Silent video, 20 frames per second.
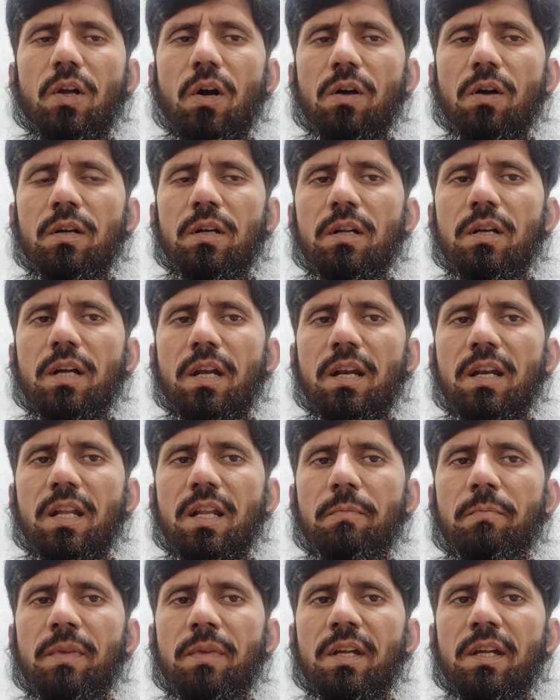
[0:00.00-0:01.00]
लॉगिन
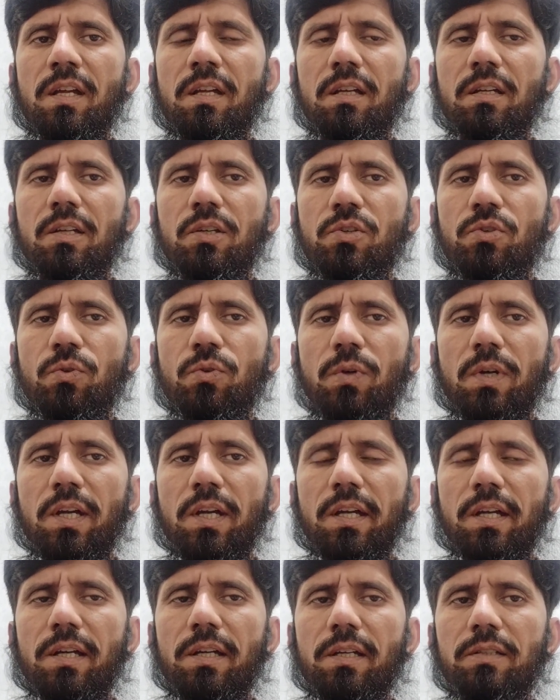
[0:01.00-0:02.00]
करने में इशू
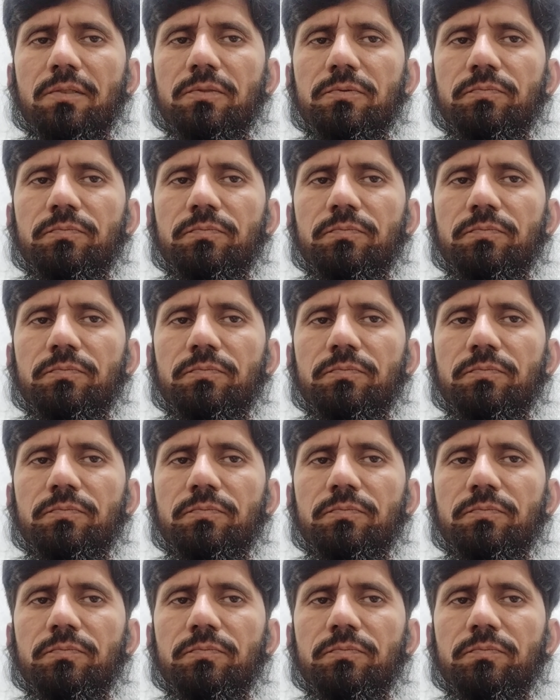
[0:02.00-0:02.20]
है